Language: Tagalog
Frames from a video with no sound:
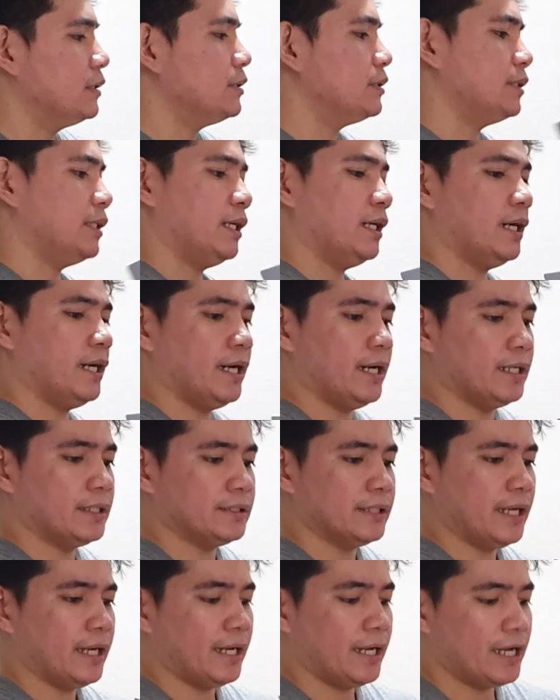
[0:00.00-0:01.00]
Sa
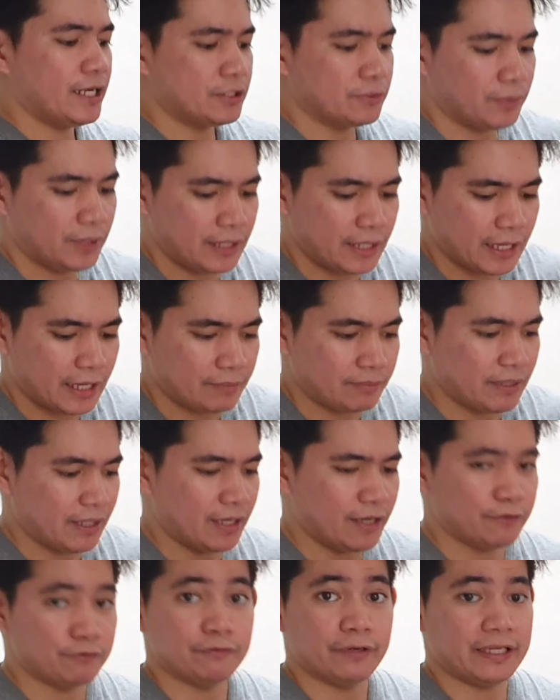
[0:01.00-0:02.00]
taas, wala.
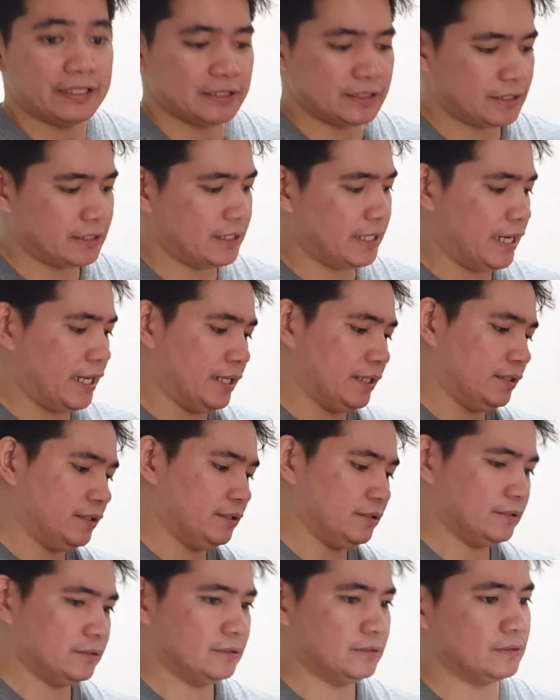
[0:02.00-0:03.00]
Mga vents lang.
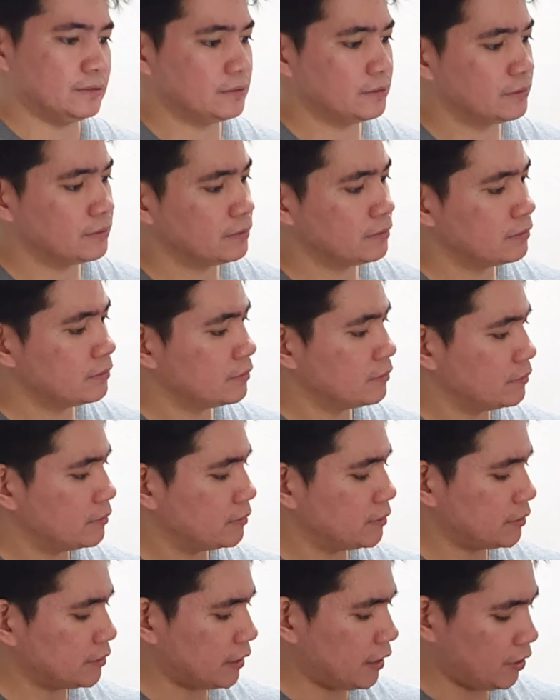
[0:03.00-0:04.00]

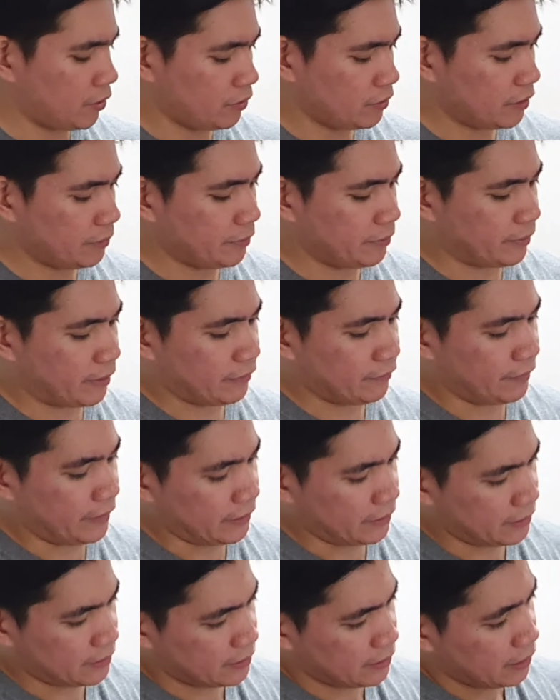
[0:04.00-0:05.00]
Sa likod din yung mga
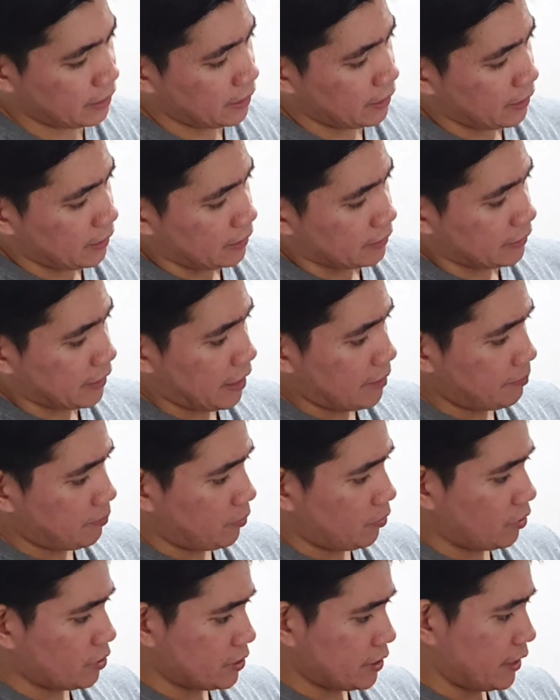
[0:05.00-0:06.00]
vents.
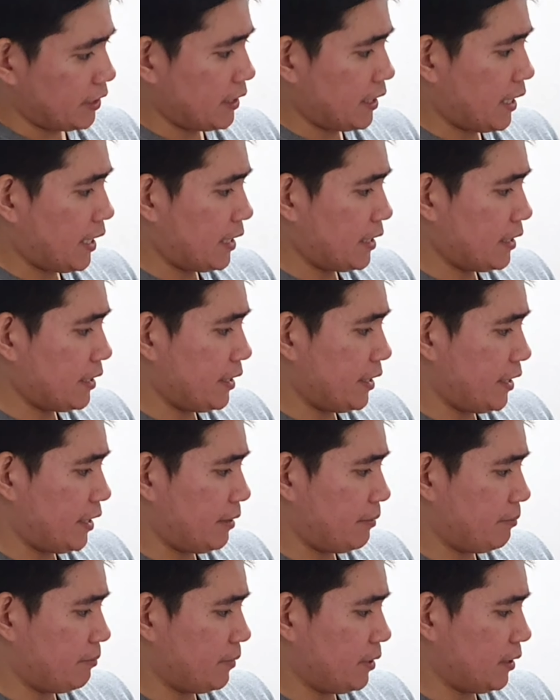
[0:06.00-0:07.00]
Tapos, sa
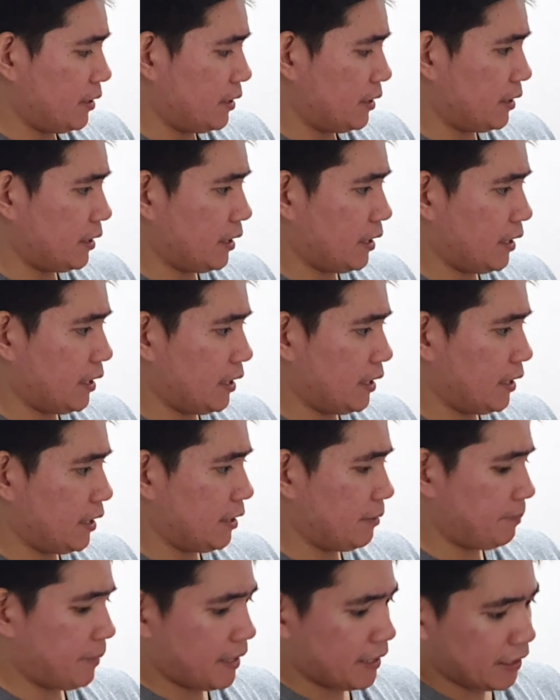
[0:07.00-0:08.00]
ilalim, uh,
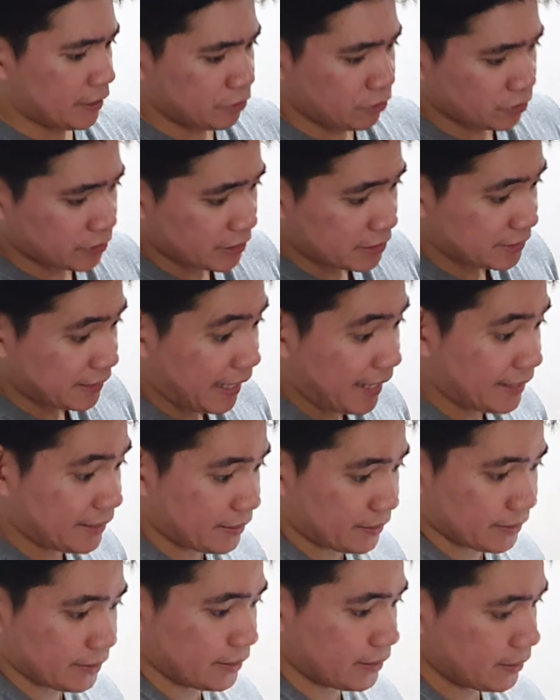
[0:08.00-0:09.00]
parang yung sa stand.
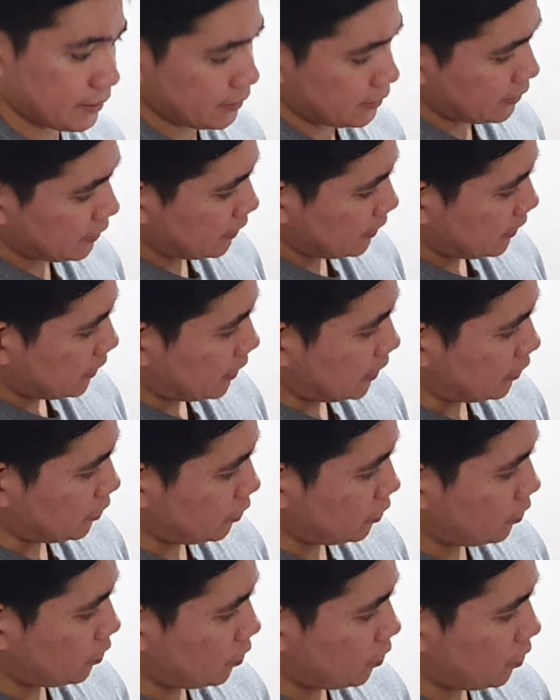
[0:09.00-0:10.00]
Ito
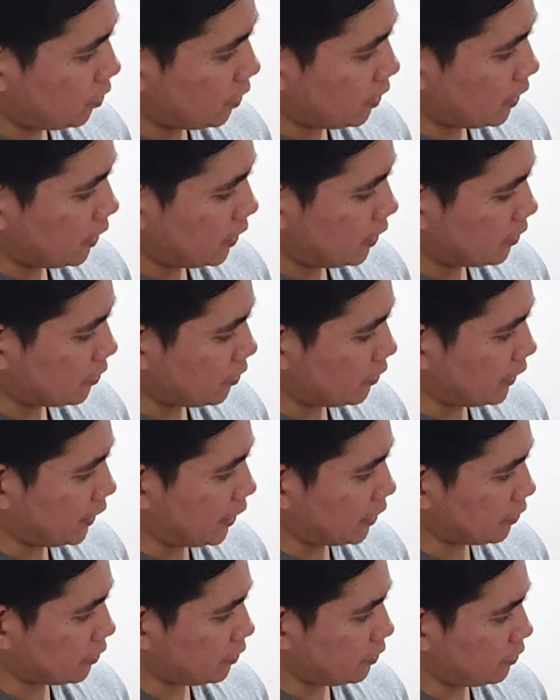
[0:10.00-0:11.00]
yung
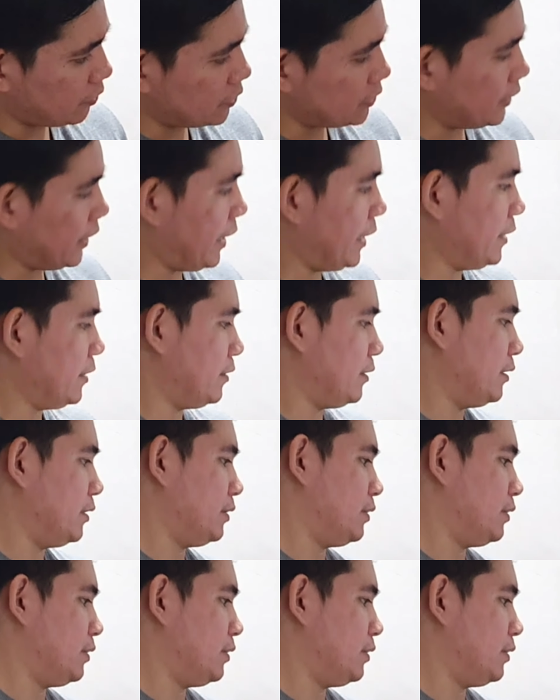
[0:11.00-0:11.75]
connector ng stand.